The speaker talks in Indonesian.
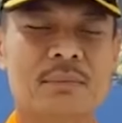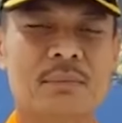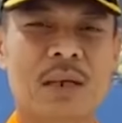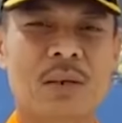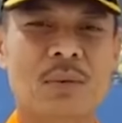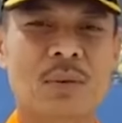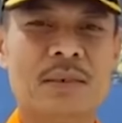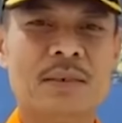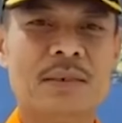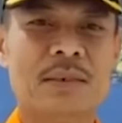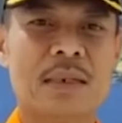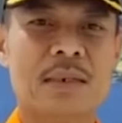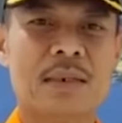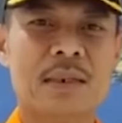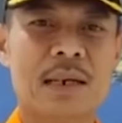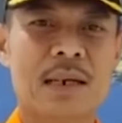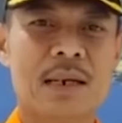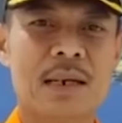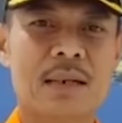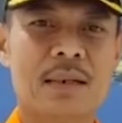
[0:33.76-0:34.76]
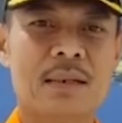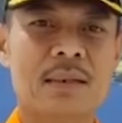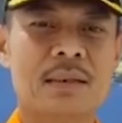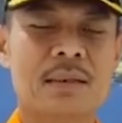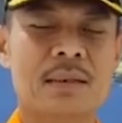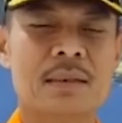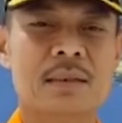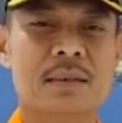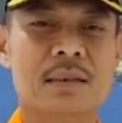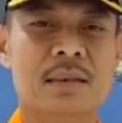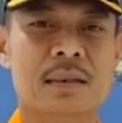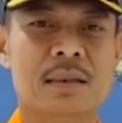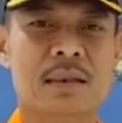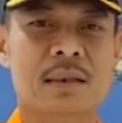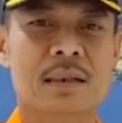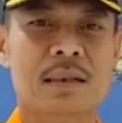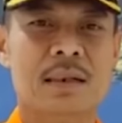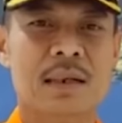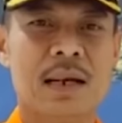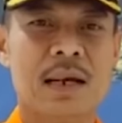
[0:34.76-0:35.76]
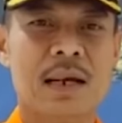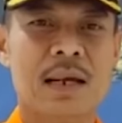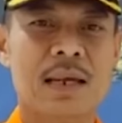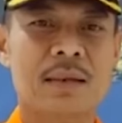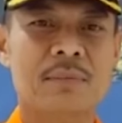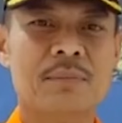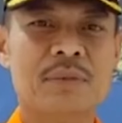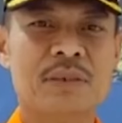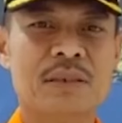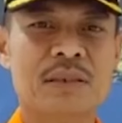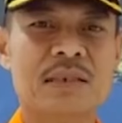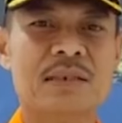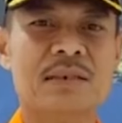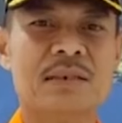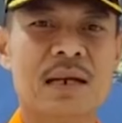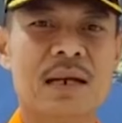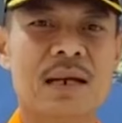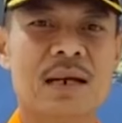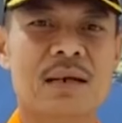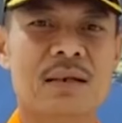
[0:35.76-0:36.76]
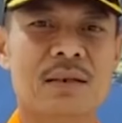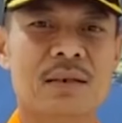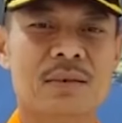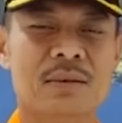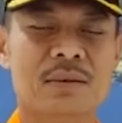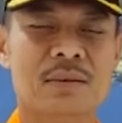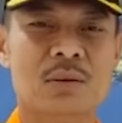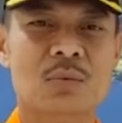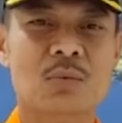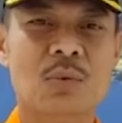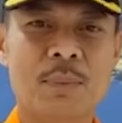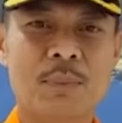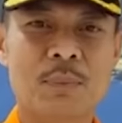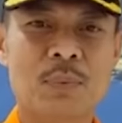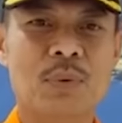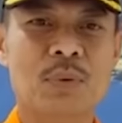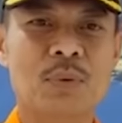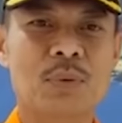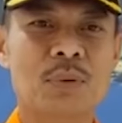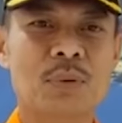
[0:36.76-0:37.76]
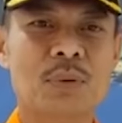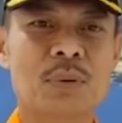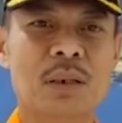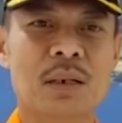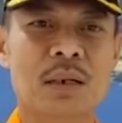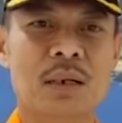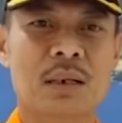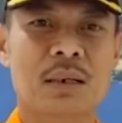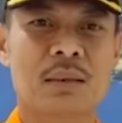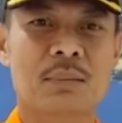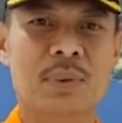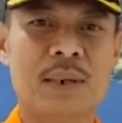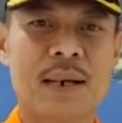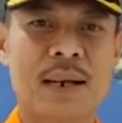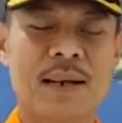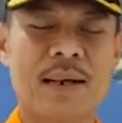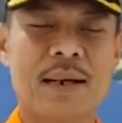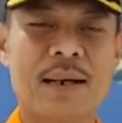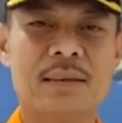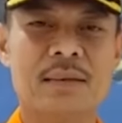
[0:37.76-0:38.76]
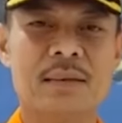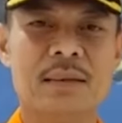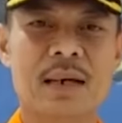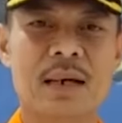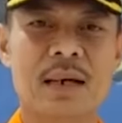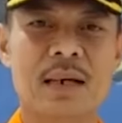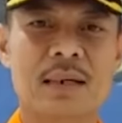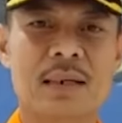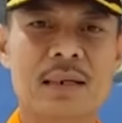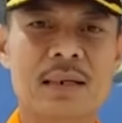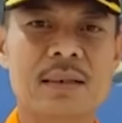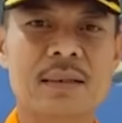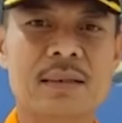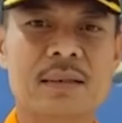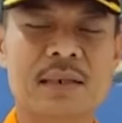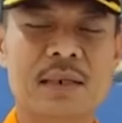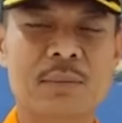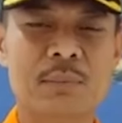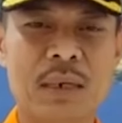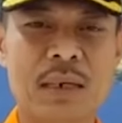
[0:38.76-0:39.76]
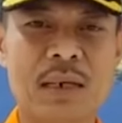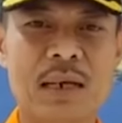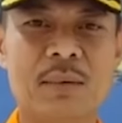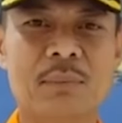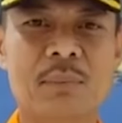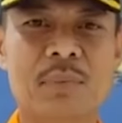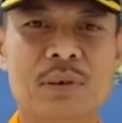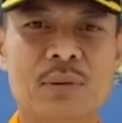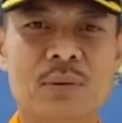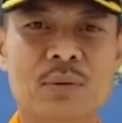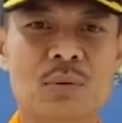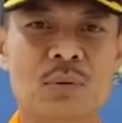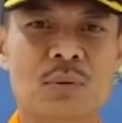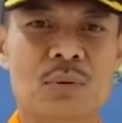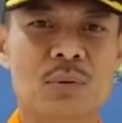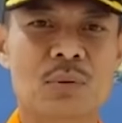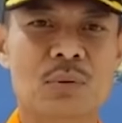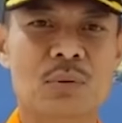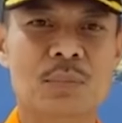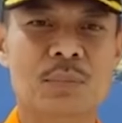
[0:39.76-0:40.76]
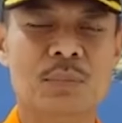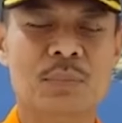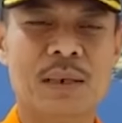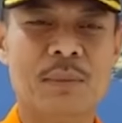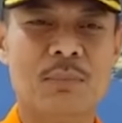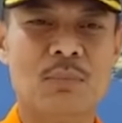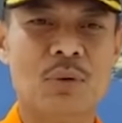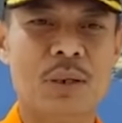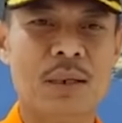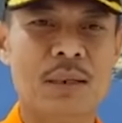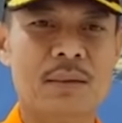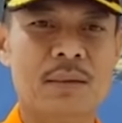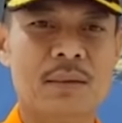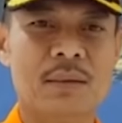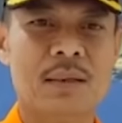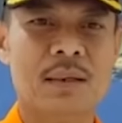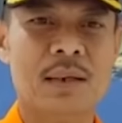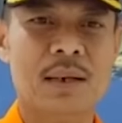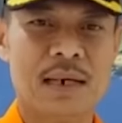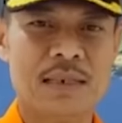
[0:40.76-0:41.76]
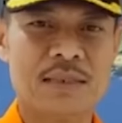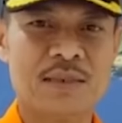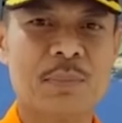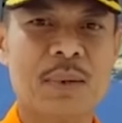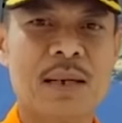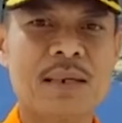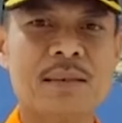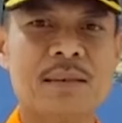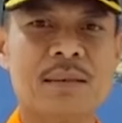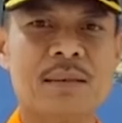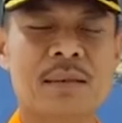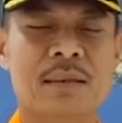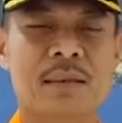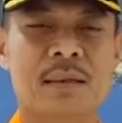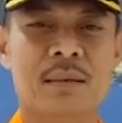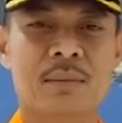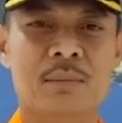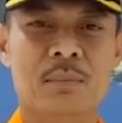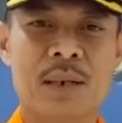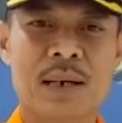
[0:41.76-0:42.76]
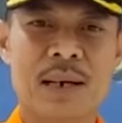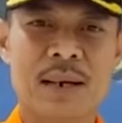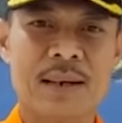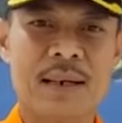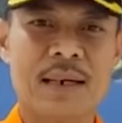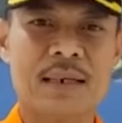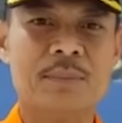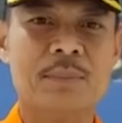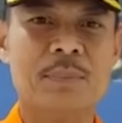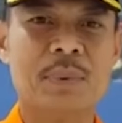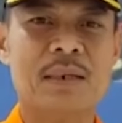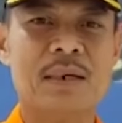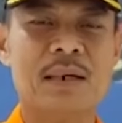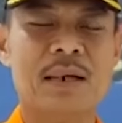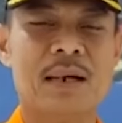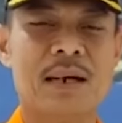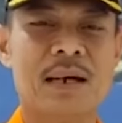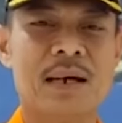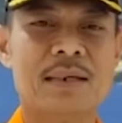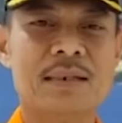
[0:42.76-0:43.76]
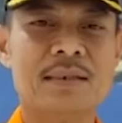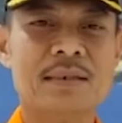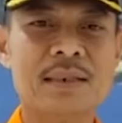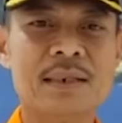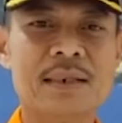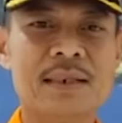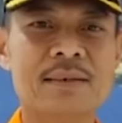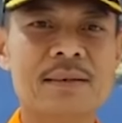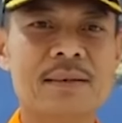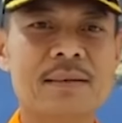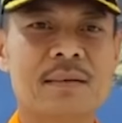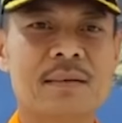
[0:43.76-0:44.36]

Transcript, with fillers: bahwasannya KM Cita 20 eh, berangkat dari Timika menuju Pelabuhan Asmat berangkat pada hari Senin